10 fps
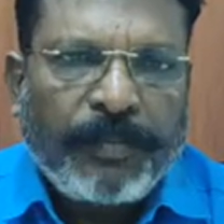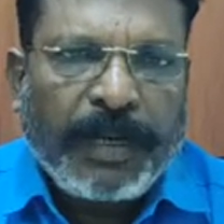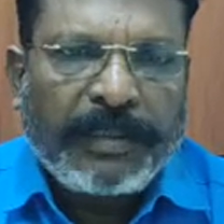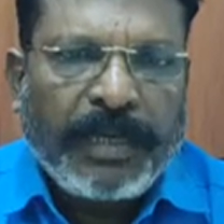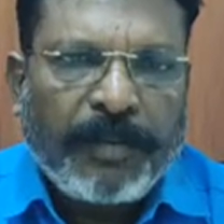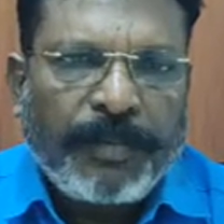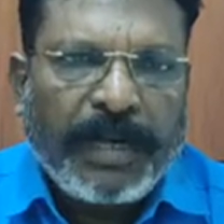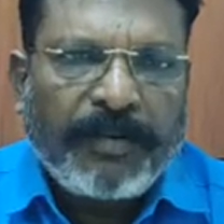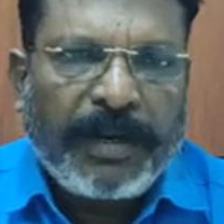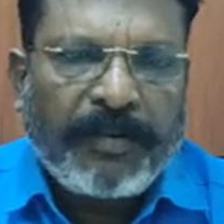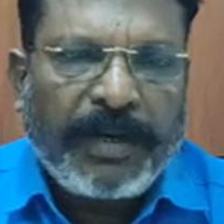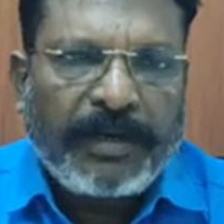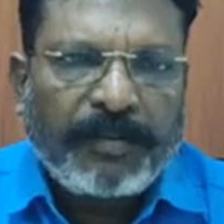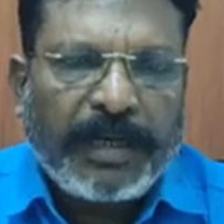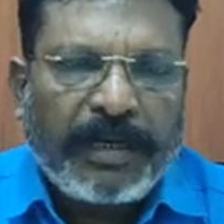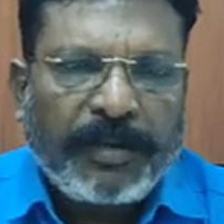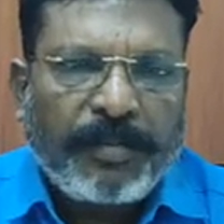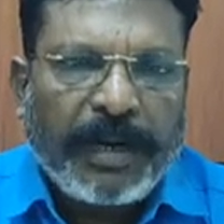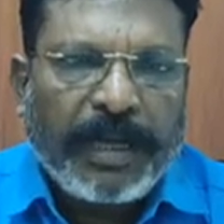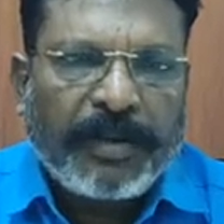பாதுகாப்பாக வர வேண்டும்
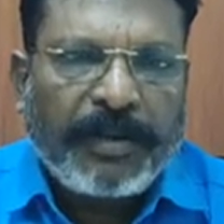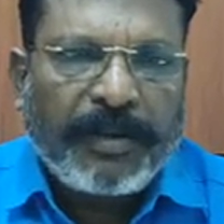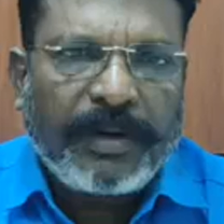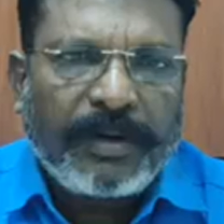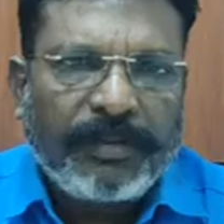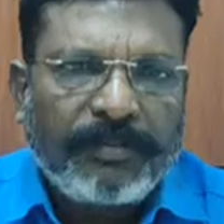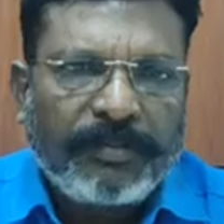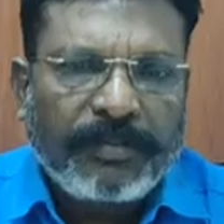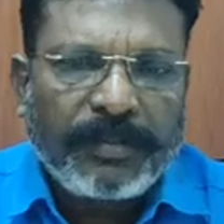கட்டுப்பாடாக வர வேண்டும்